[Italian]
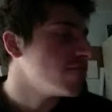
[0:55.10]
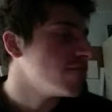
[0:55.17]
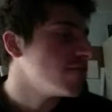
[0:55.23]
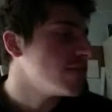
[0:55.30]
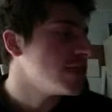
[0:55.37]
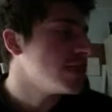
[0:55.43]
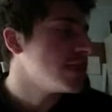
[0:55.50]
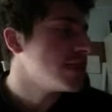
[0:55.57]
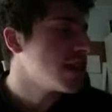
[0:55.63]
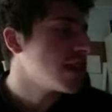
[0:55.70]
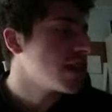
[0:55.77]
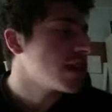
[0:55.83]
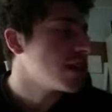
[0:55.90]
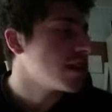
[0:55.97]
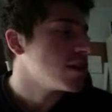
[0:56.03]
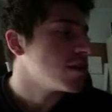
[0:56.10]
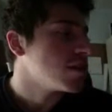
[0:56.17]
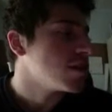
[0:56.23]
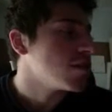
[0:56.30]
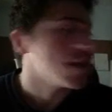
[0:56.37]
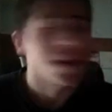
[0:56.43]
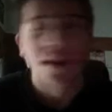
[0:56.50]
di stare in
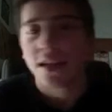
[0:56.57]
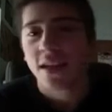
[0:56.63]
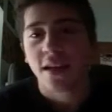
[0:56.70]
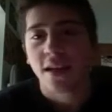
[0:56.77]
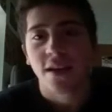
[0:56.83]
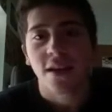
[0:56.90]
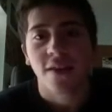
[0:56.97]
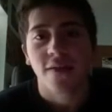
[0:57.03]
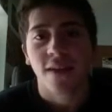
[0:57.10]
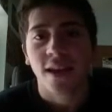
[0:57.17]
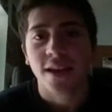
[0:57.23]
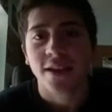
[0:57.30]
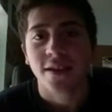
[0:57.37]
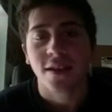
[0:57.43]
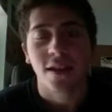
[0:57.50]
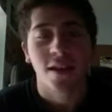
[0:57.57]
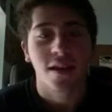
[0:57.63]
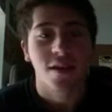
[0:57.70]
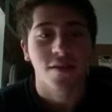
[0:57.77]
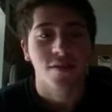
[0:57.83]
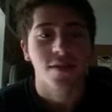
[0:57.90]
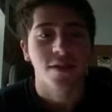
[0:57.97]
compagnia, alle
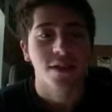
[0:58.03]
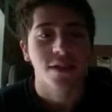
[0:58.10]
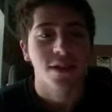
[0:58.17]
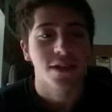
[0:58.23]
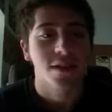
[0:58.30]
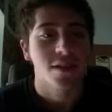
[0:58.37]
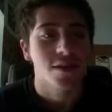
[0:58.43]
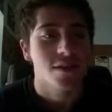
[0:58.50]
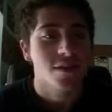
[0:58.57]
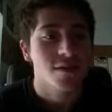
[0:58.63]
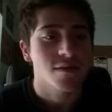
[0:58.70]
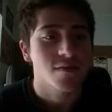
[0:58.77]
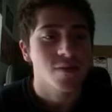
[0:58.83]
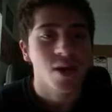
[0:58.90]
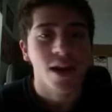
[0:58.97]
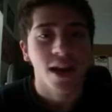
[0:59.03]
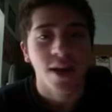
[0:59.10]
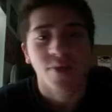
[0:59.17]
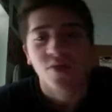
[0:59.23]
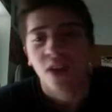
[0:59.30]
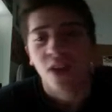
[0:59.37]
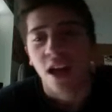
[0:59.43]
feste, così poi a
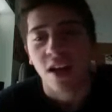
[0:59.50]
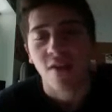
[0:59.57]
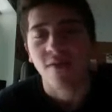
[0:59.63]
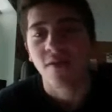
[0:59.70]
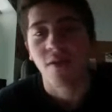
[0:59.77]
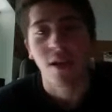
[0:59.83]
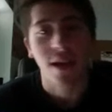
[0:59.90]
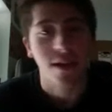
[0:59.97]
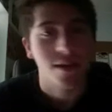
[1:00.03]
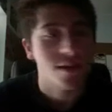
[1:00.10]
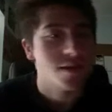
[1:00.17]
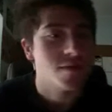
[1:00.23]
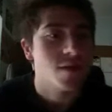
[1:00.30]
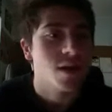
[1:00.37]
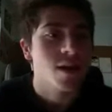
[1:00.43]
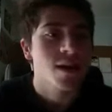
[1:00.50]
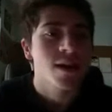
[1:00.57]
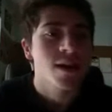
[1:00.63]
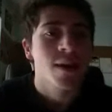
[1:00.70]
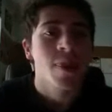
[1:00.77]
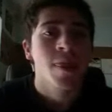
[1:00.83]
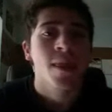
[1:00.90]
Capodanno fa quel cazzo che vuoi.
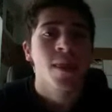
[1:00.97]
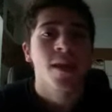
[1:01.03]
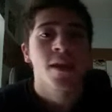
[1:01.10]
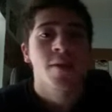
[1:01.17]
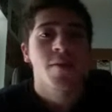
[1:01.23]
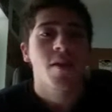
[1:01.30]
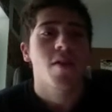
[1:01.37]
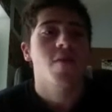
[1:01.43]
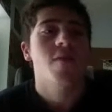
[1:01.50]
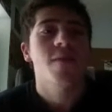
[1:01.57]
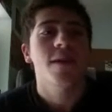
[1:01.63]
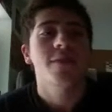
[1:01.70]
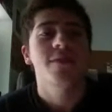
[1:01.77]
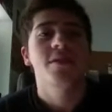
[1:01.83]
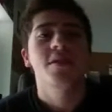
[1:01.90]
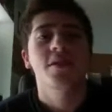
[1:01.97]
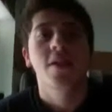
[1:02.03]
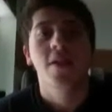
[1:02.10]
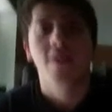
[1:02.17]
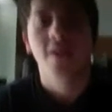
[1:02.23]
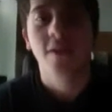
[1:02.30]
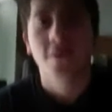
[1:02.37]
Però vabbè, visto
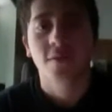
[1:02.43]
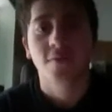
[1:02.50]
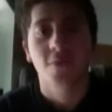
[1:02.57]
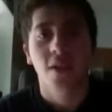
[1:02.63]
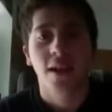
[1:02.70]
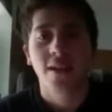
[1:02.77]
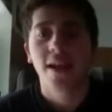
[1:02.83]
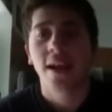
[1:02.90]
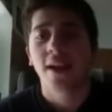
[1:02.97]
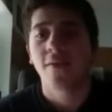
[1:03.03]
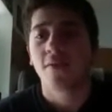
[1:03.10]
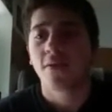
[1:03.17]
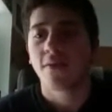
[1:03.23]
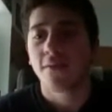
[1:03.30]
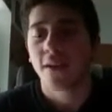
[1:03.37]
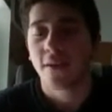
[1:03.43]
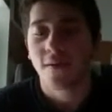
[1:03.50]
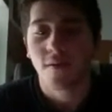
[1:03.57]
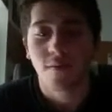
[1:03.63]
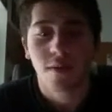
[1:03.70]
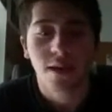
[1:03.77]
che siamo a Natale volevo farvi un bel